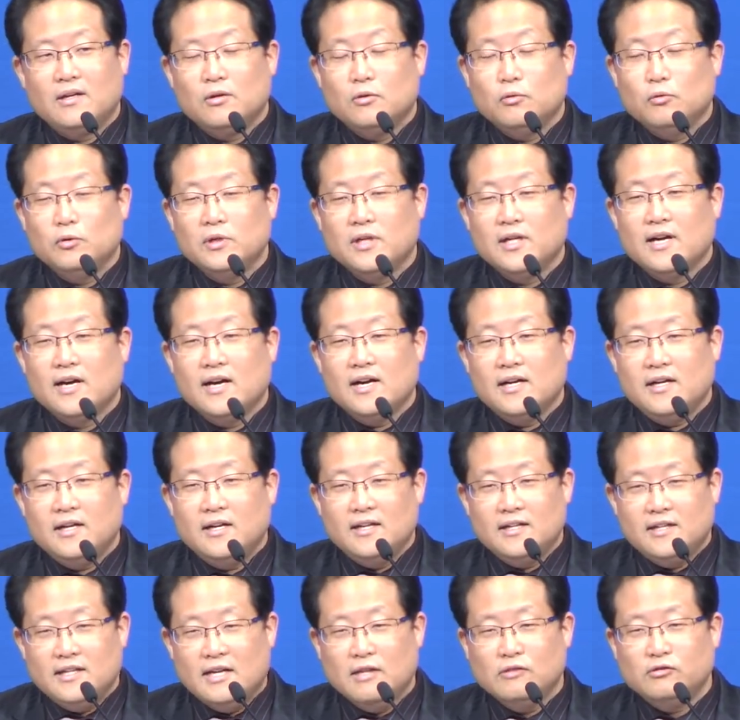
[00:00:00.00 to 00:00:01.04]

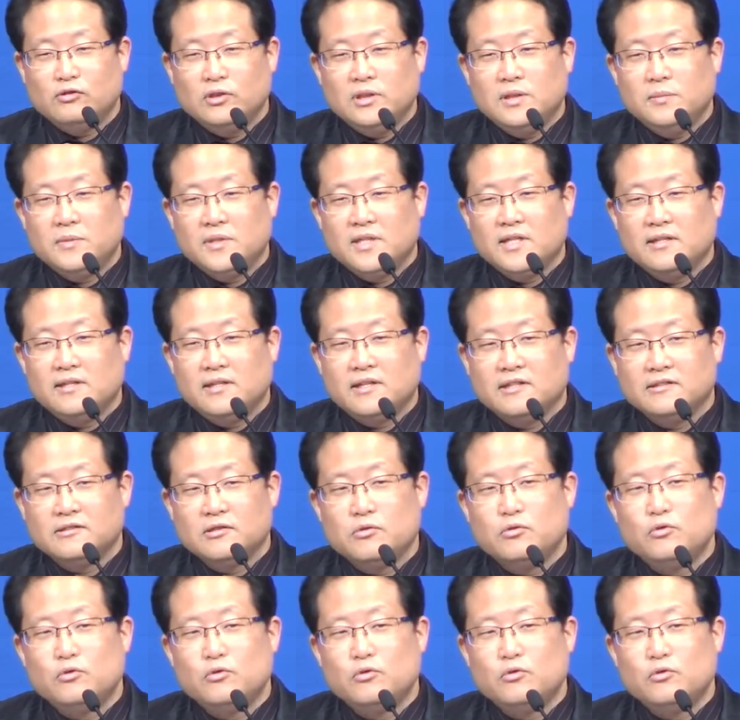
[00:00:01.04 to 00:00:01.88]
우리가 예수님께 대해서